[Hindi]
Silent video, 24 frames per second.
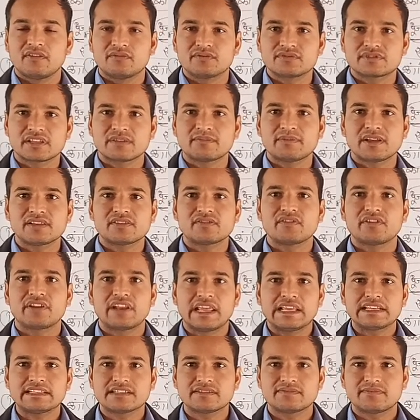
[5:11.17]
उसके बाद जो
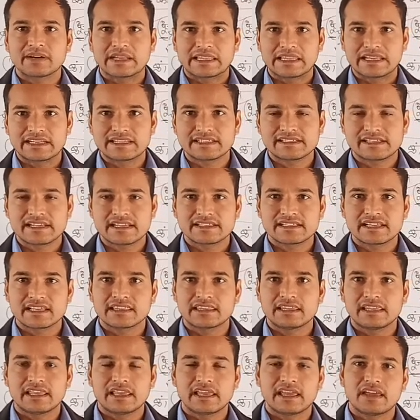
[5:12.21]
नेक्स्ट फर्दर स्टेज
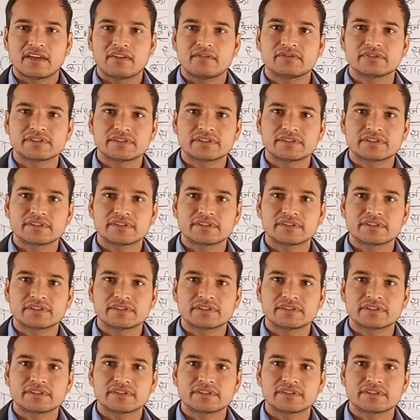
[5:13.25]
आती है